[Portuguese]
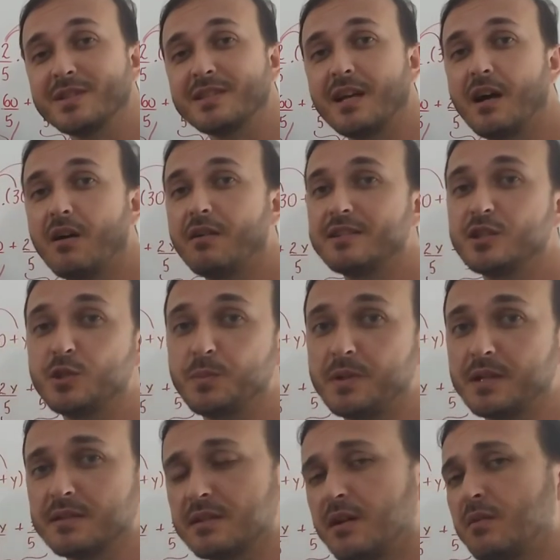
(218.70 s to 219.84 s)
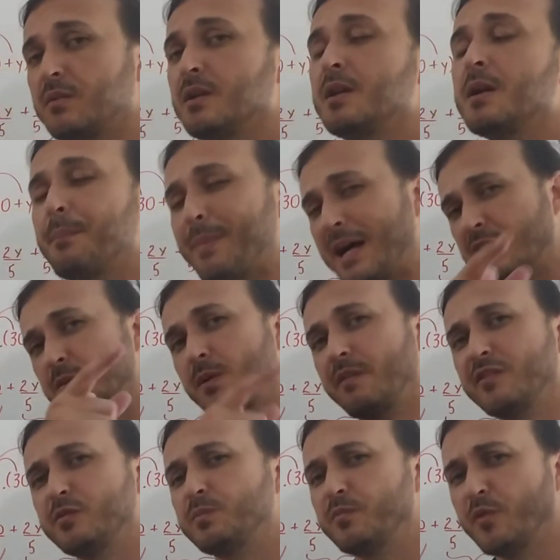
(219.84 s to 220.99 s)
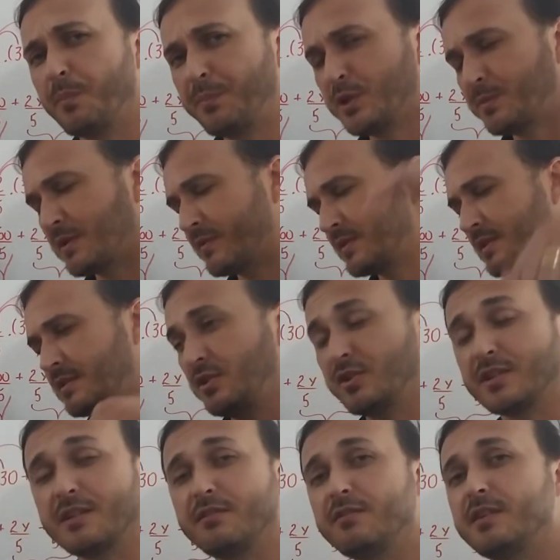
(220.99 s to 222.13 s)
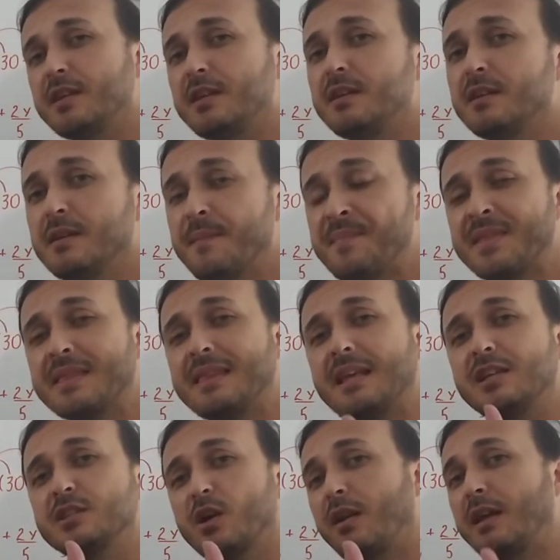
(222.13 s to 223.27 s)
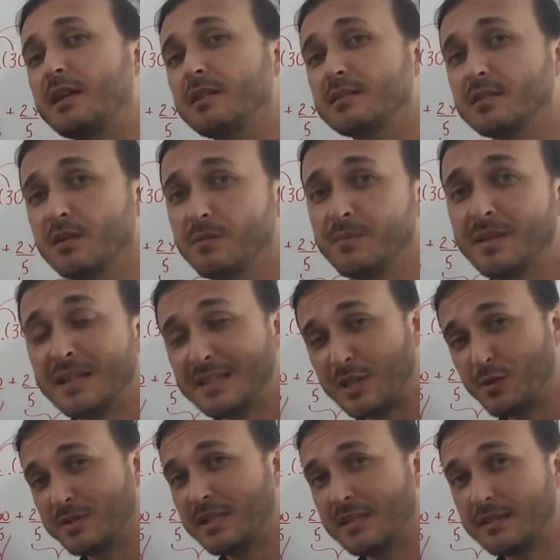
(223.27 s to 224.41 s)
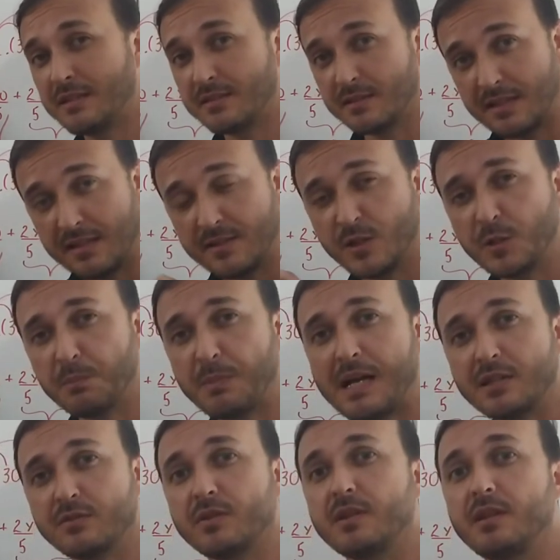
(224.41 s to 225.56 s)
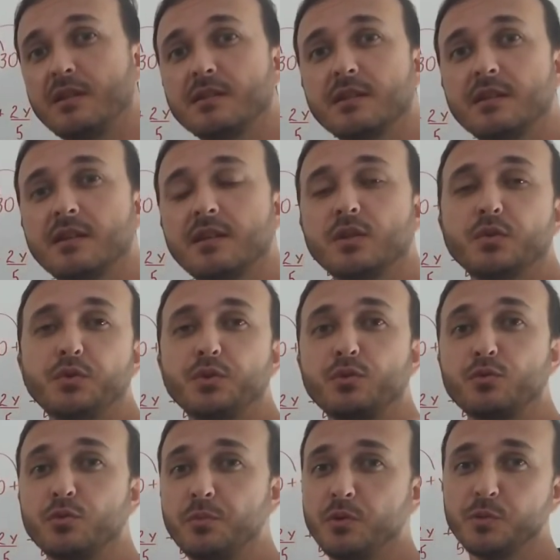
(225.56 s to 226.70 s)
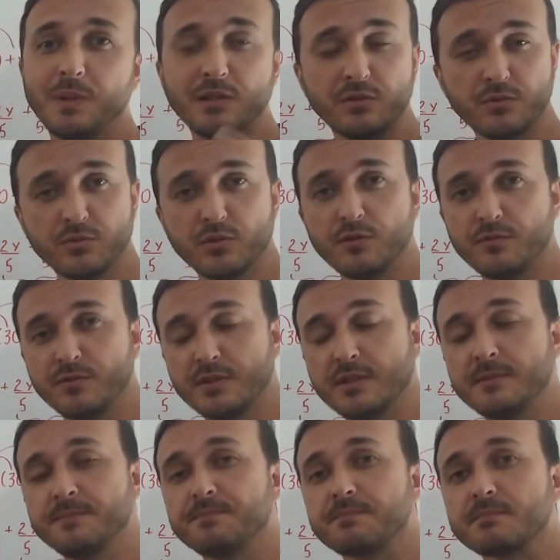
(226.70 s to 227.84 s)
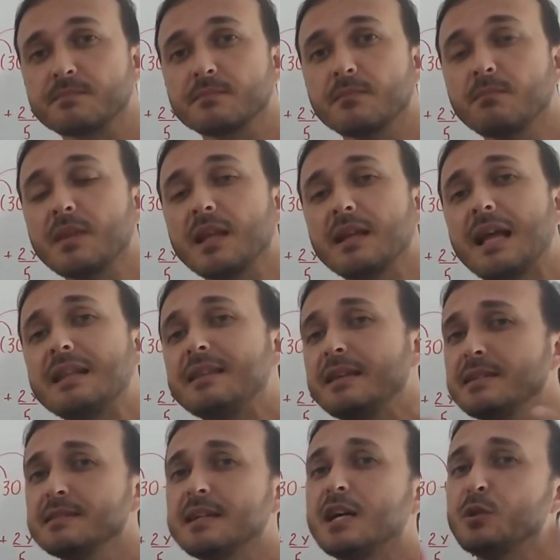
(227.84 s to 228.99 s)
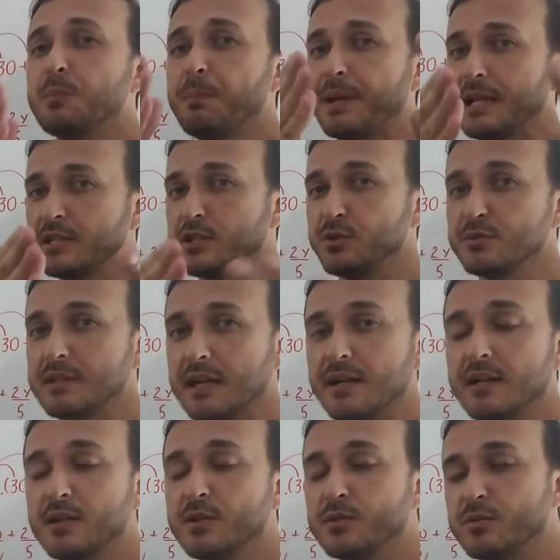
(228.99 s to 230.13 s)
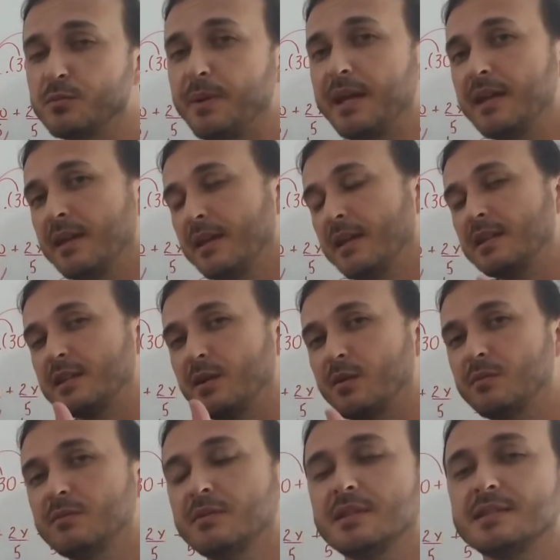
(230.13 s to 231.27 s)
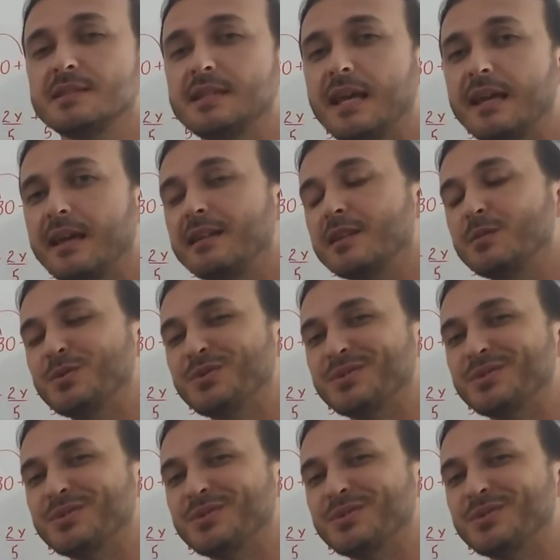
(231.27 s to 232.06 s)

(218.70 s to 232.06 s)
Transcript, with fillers: essa aula, essa explicação, mais uma vez vou pedir para você se inscrever aí, deixar o likezão. Tenho certeza que esse espaço aqui, né, no YouTube é um espaço novo, né? É destinado para te ajudar. Tudo bem? Então, segue aí, tamo